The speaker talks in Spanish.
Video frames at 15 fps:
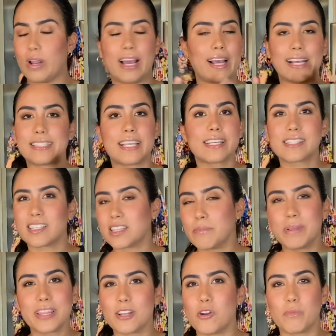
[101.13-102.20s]
hacía
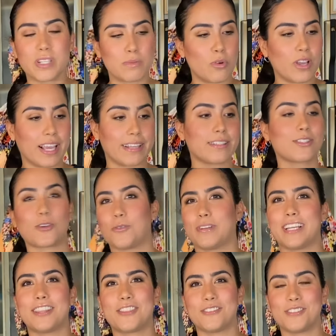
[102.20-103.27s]
exactamente lo mismo que esto.
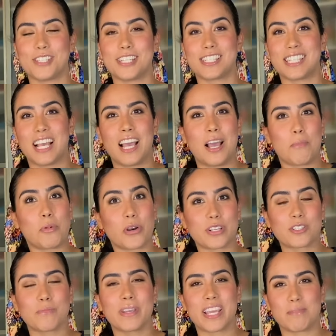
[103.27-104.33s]
Entonces, por
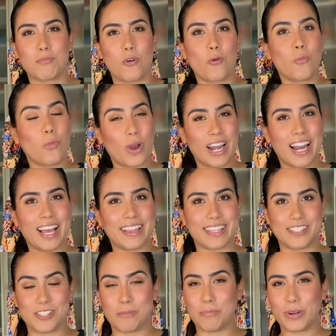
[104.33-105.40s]
eso me llamó un buen la
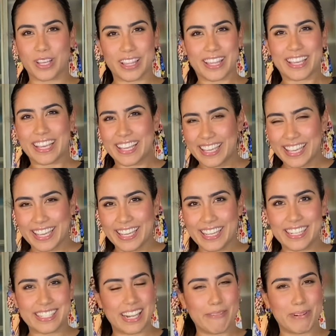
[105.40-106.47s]
atención porque dije, ¿qué?
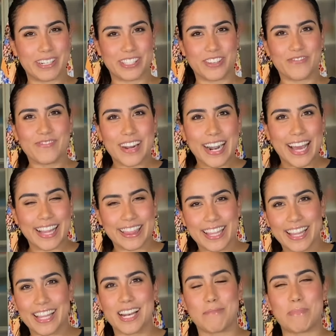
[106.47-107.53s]
Es la versión barata
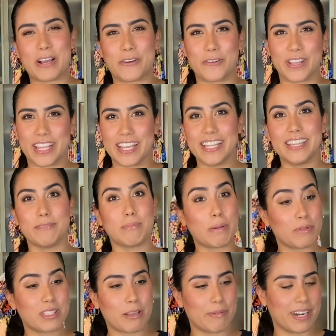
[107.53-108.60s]
de la Pacoyet.
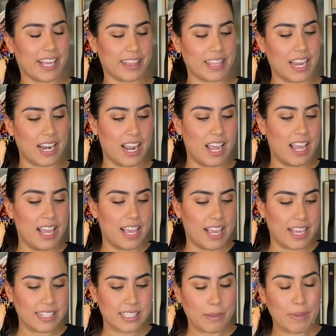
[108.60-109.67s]
Vamos a ver qué tal.
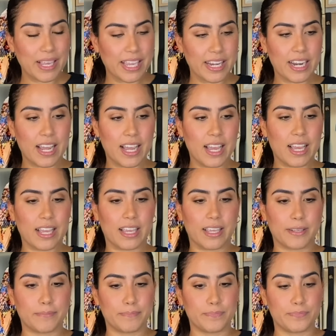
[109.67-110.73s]
Esta máquina,
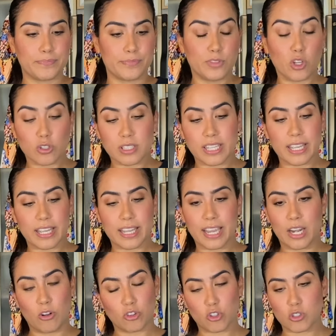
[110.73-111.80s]
em, no sé
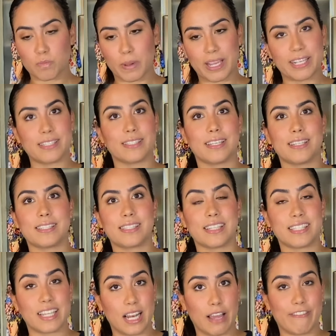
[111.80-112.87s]
en otros países
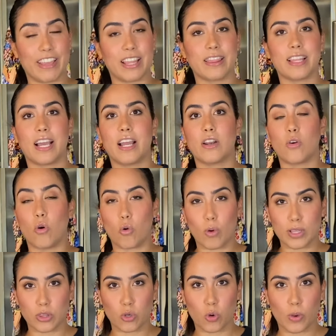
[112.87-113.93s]
si la vendan o
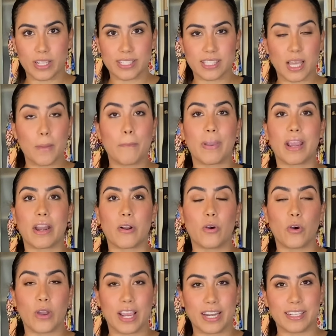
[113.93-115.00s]
cuánto cueste,
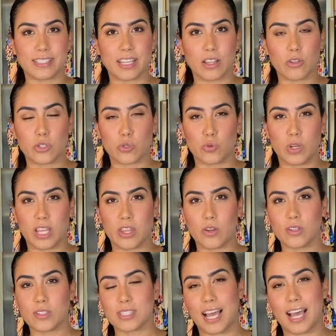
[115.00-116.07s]
pero en Estados
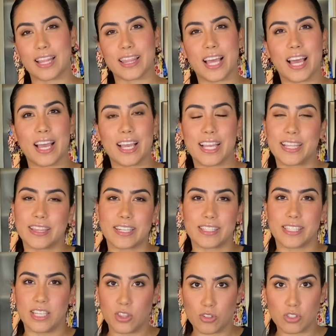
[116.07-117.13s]
Unidos anda entre
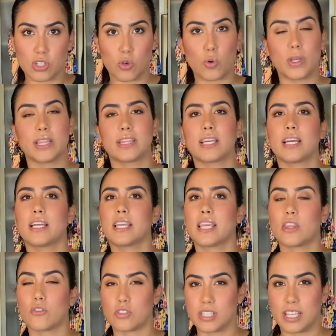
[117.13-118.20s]
150 y
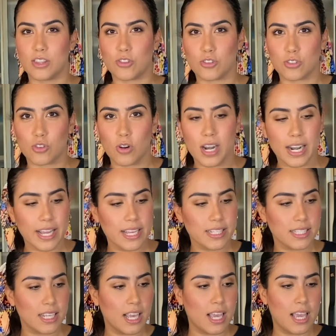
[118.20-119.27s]
200 dólares.
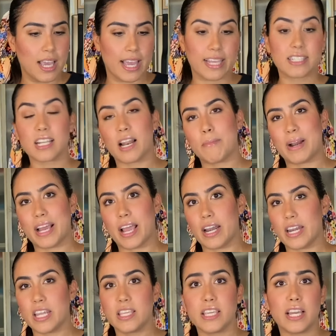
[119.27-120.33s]
Es de la marca
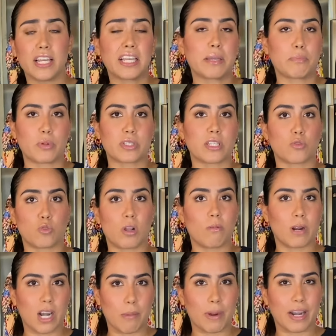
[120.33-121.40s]
Ninja, que pues es una
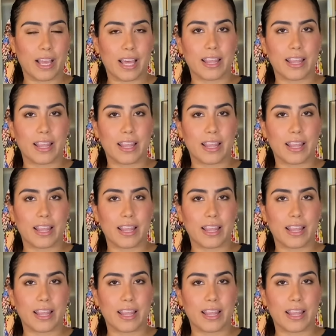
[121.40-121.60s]
buena marca